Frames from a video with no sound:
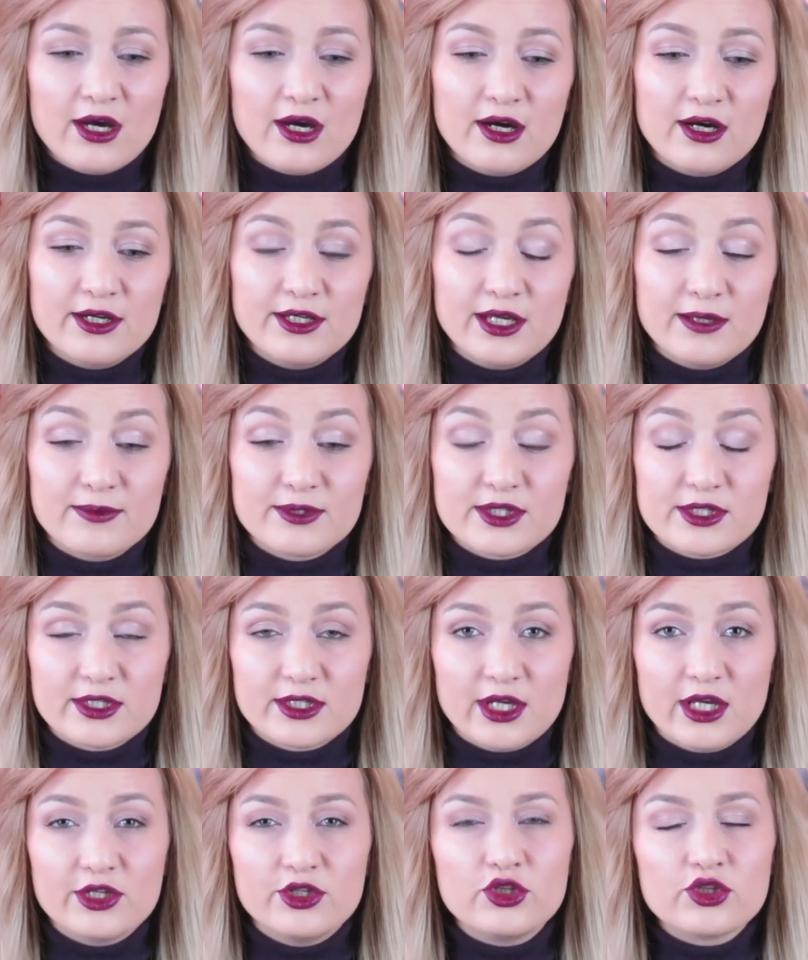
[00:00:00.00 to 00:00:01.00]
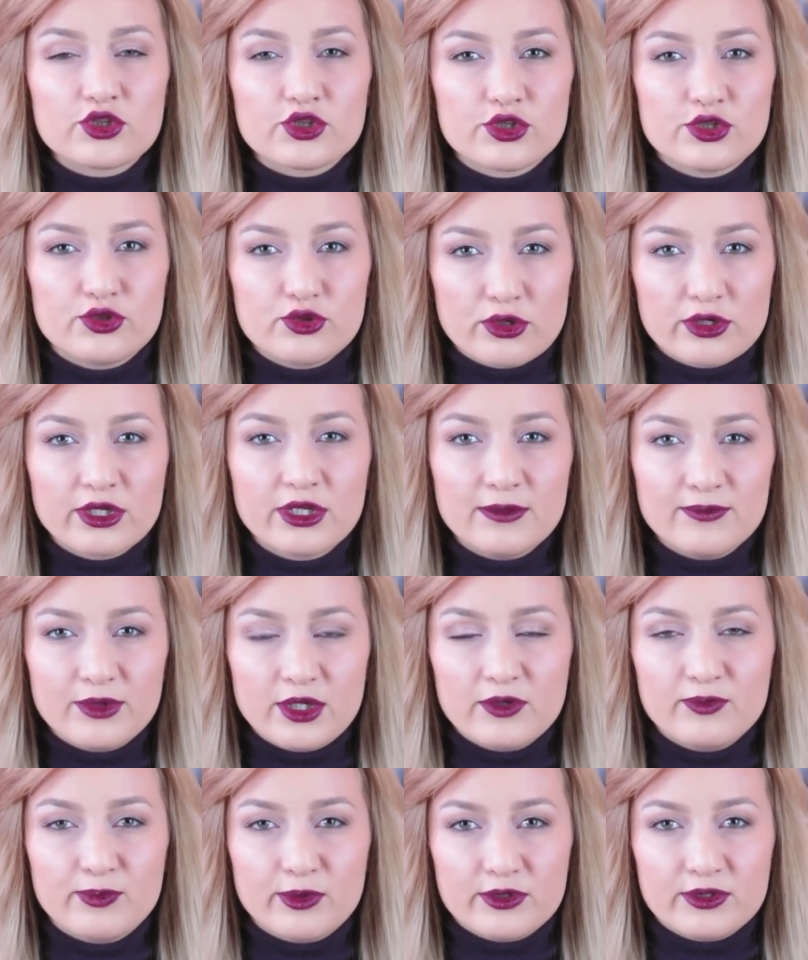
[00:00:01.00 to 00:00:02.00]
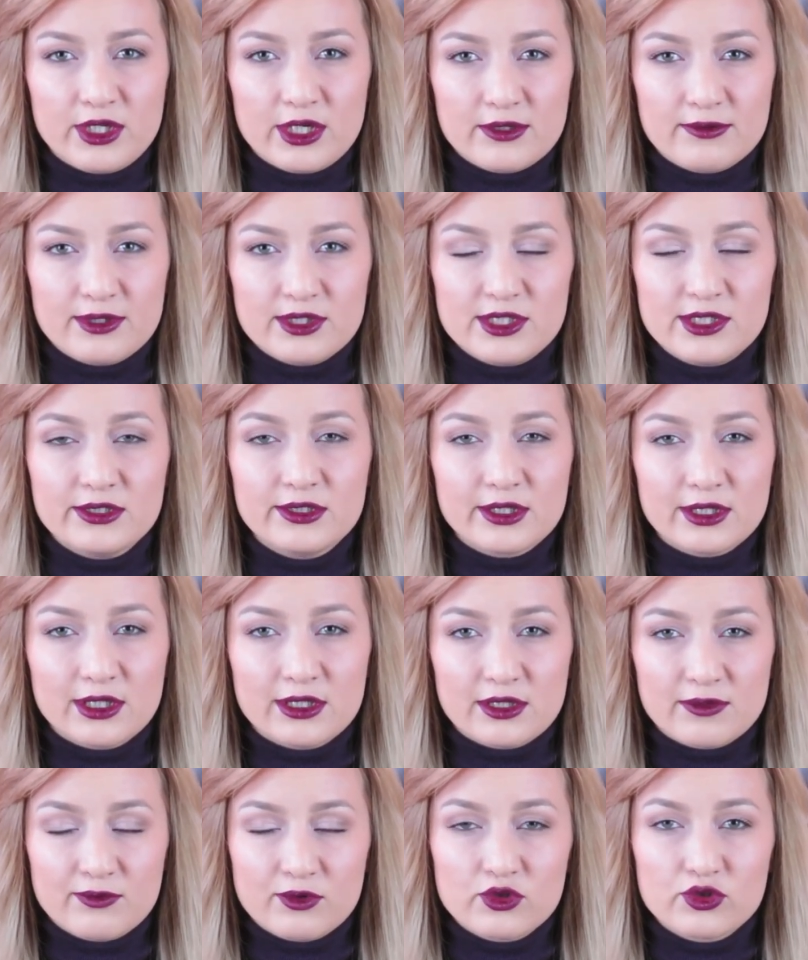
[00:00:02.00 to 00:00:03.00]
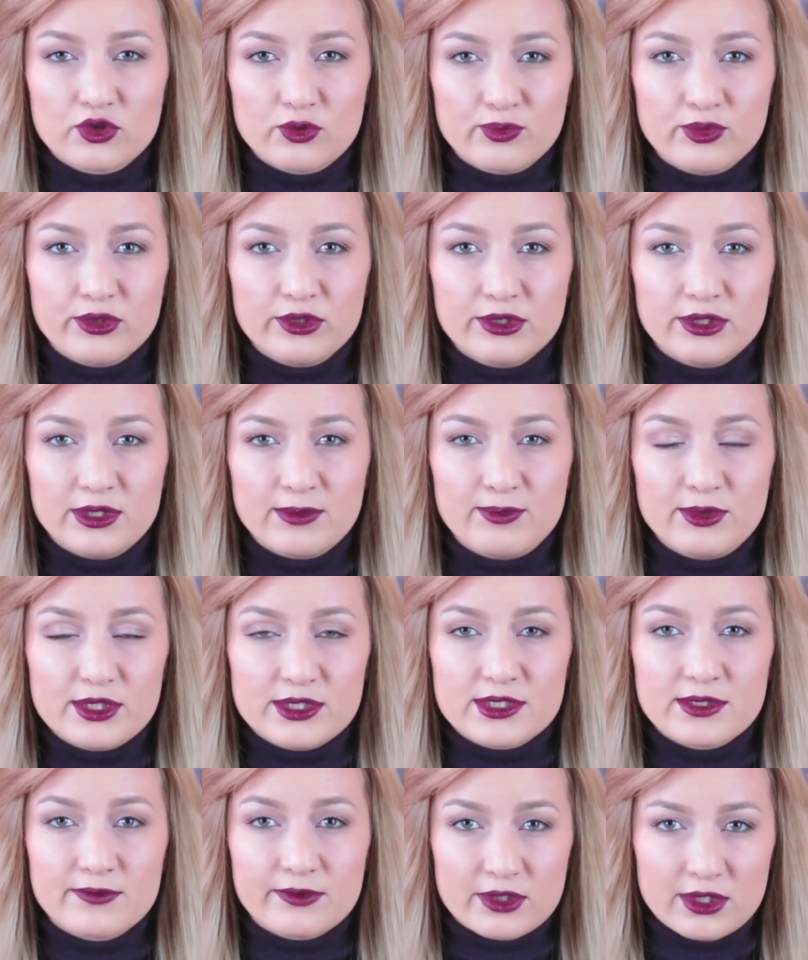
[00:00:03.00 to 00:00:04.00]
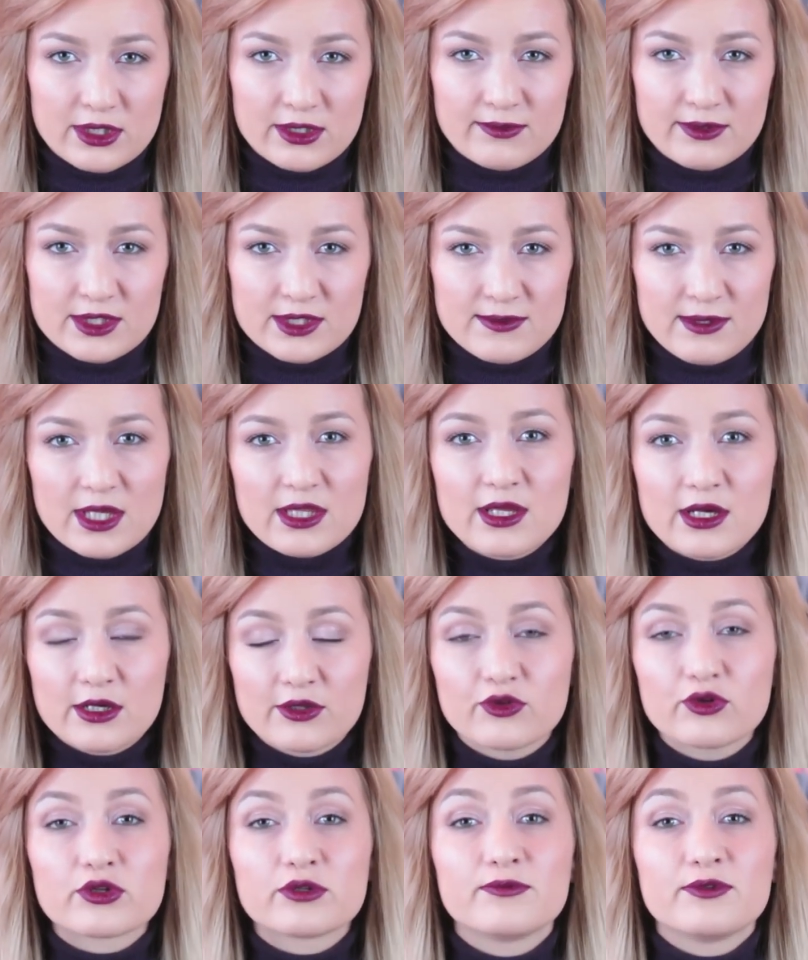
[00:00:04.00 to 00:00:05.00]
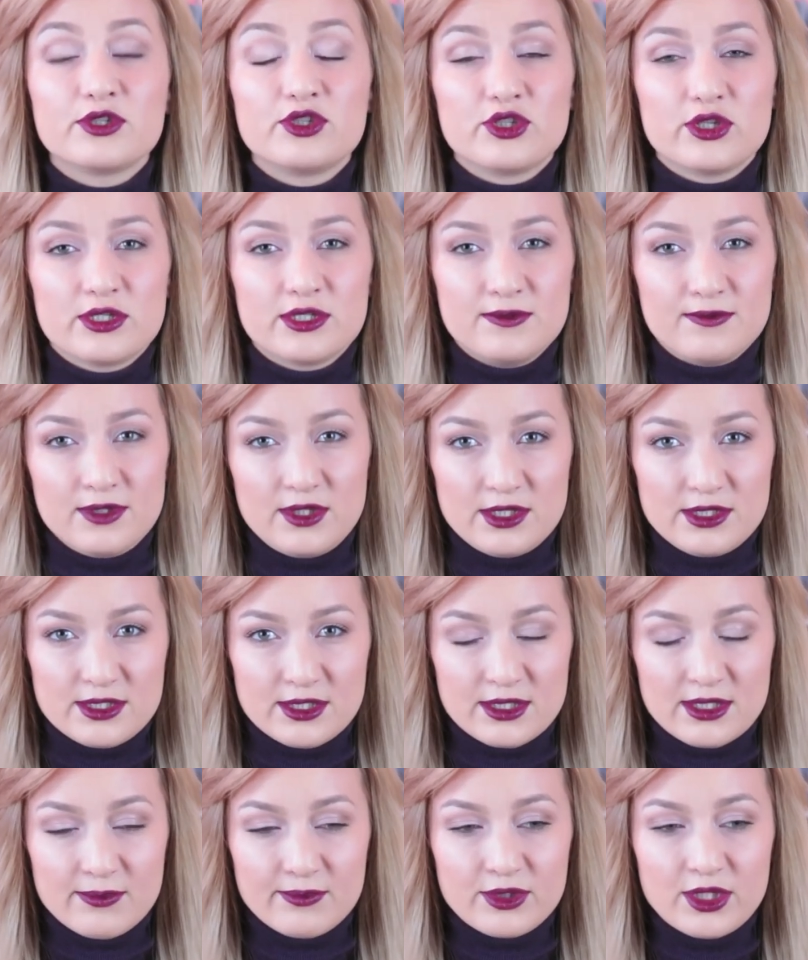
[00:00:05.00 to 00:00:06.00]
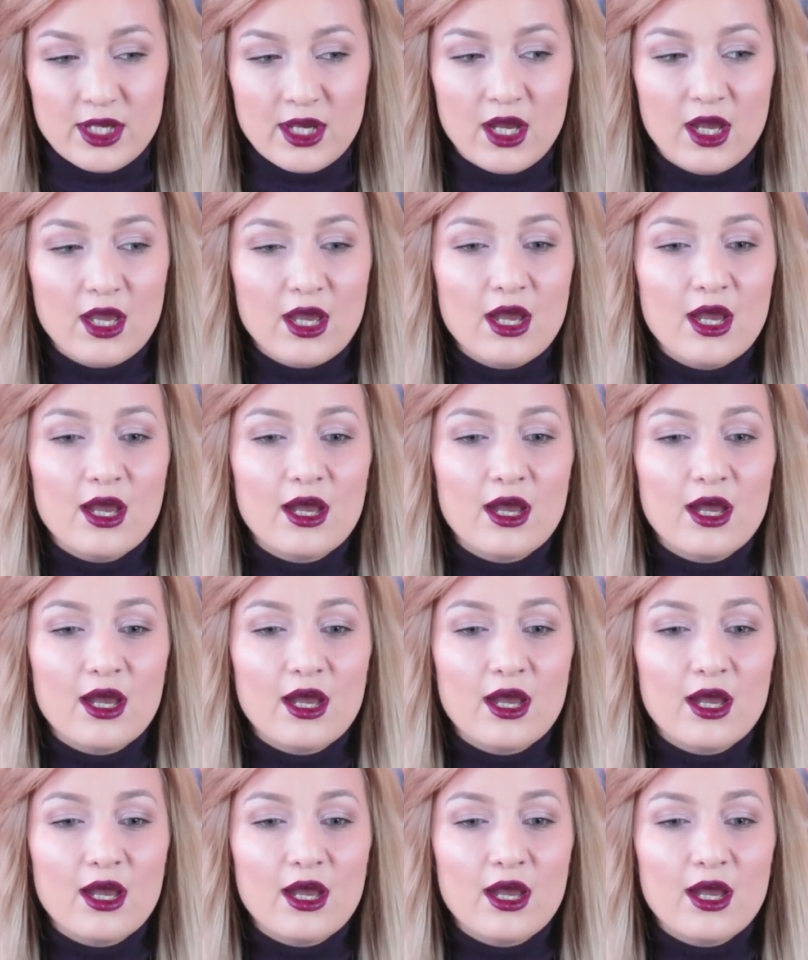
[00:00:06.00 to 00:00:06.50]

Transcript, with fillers: а, я бы сказала, и шестерки мне вполне хватило для того, чтобы добиться вот этого цвета, который вы сейчас видите на мне.